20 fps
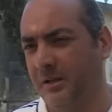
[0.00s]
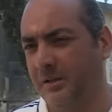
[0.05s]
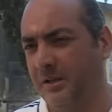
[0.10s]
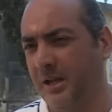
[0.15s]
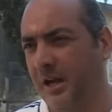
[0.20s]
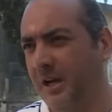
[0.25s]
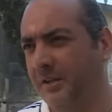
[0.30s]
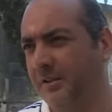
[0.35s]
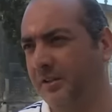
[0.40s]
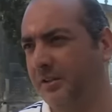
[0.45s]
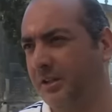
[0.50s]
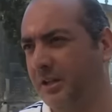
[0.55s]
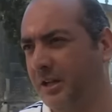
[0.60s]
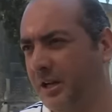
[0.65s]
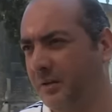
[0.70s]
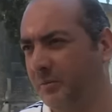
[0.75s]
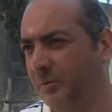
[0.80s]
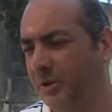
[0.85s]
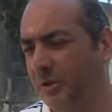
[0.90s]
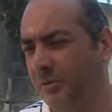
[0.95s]
ساحات
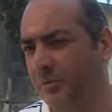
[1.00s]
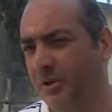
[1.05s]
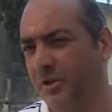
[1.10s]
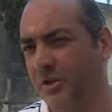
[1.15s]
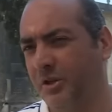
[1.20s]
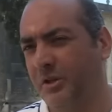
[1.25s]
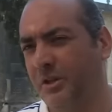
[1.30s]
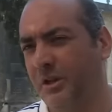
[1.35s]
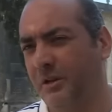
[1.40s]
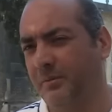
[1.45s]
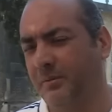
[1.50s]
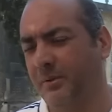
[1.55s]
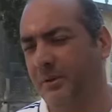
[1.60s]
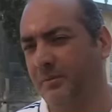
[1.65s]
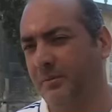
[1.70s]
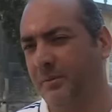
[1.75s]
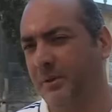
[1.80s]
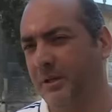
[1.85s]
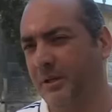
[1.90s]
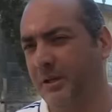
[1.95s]
التيران المتواجده
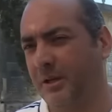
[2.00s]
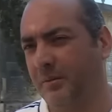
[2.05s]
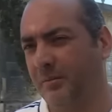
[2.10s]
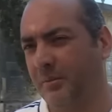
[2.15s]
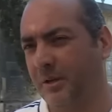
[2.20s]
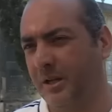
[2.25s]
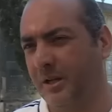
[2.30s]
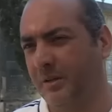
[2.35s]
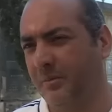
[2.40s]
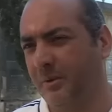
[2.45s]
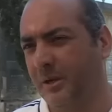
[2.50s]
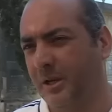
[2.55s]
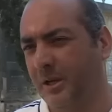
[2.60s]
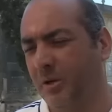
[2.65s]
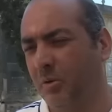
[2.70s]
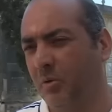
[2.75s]
بالمغرب